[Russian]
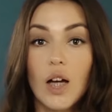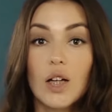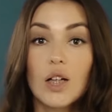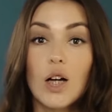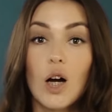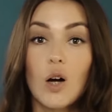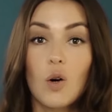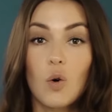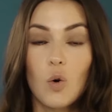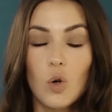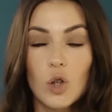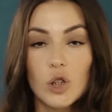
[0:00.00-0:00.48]

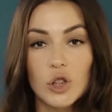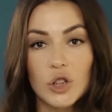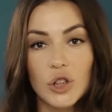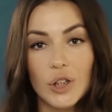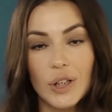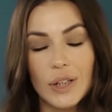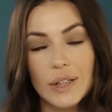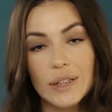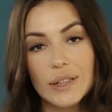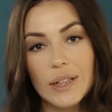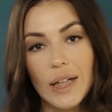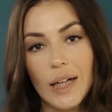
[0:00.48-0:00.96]
Какой же
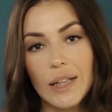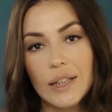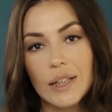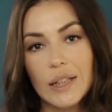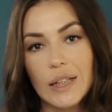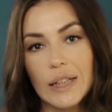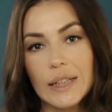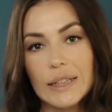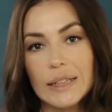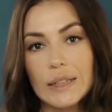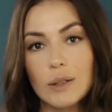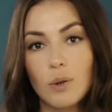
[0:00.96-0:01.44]

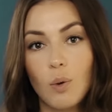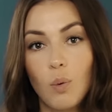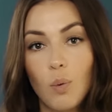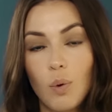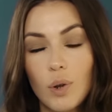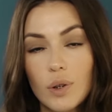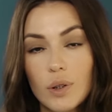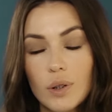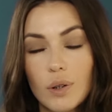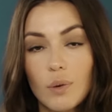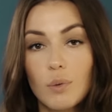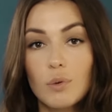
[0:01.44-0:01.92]
идеальный
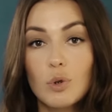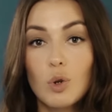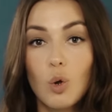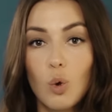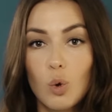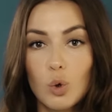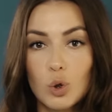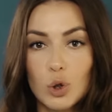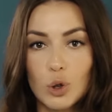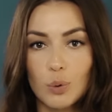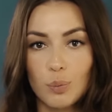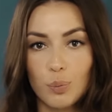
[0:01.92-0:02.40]
рацион
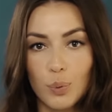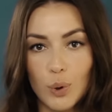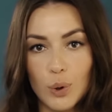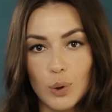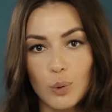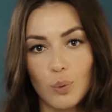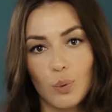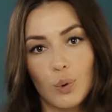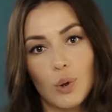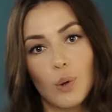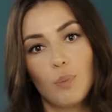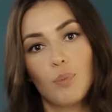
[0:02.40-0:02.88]
должен
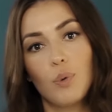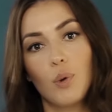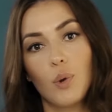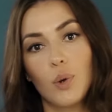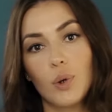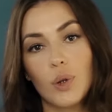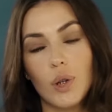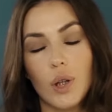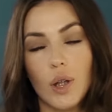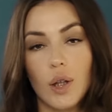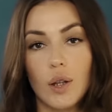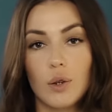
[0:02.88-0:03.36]
быть у
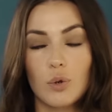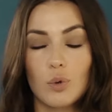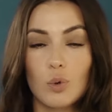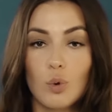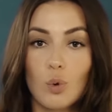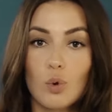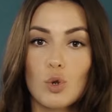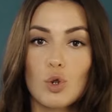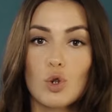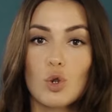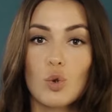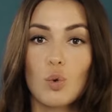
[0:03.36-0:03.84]
ребенка
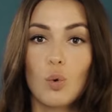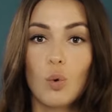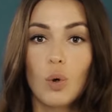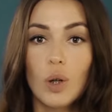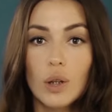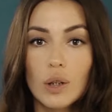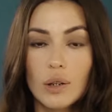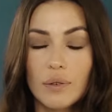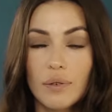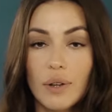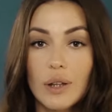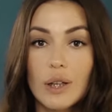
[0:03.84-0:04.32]

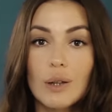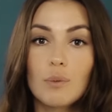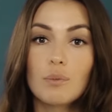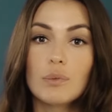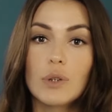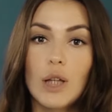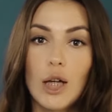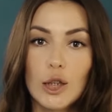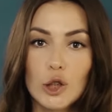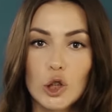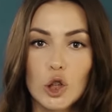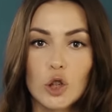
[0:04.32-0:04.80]
дошкольного и
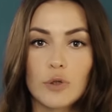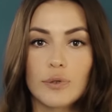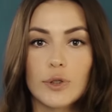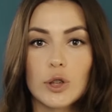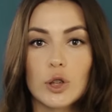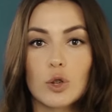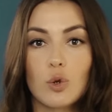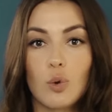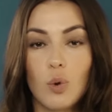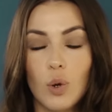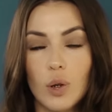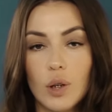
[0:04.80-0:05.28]
младшего
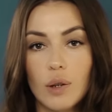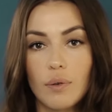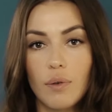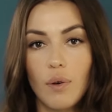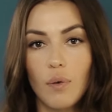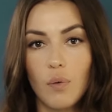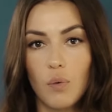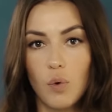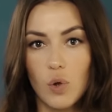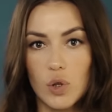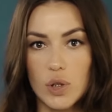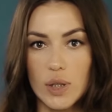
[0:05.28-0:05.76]

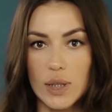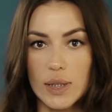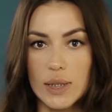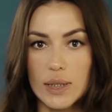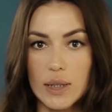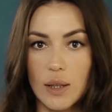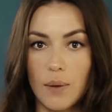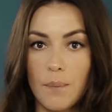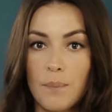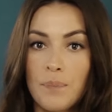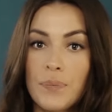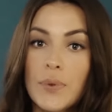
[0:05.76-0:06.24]
школьного
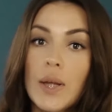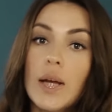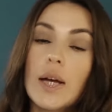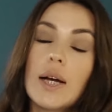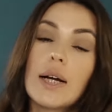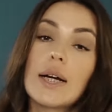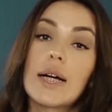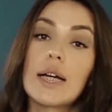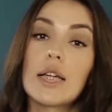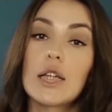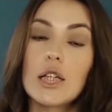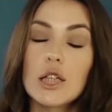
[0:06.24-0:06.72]
возраста?
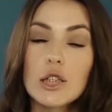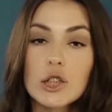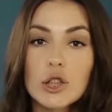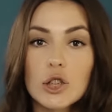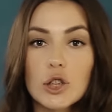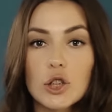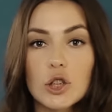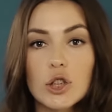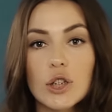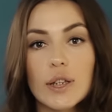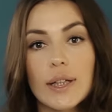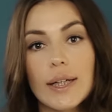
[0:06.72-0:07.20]

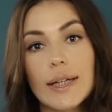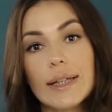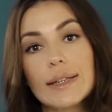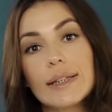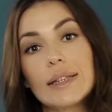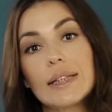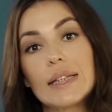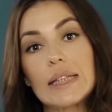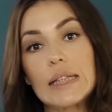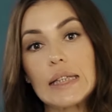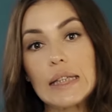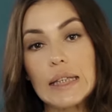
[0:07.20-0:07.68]
Конечно же,
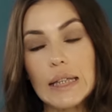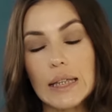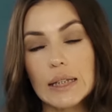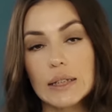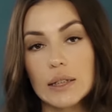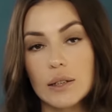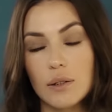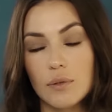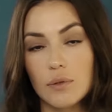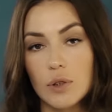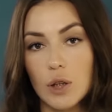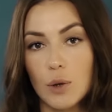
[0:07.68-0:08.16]
это три
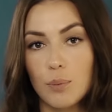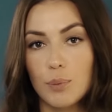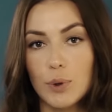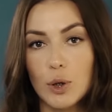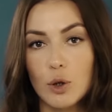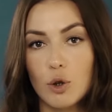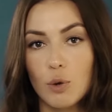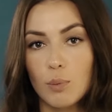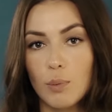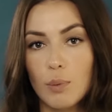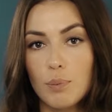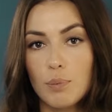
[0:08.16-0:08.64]
основных
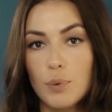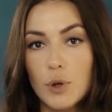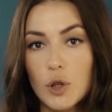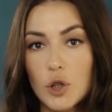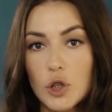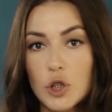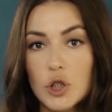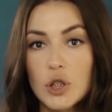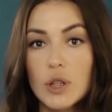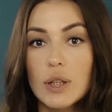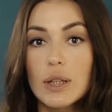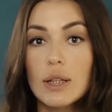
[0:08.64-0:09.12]
приема
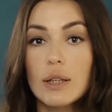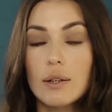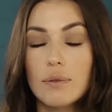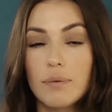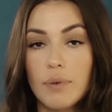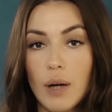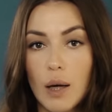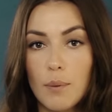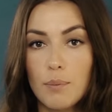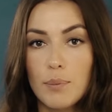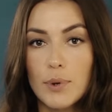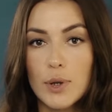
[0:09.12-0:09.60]
пищи и
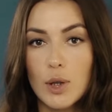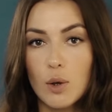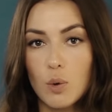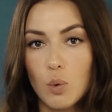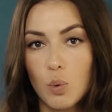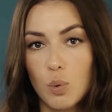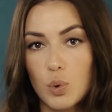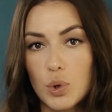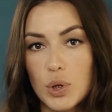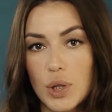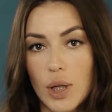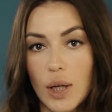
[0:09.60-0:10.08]
два
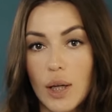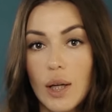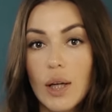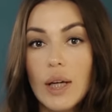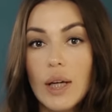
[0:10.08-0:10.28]
перекуса.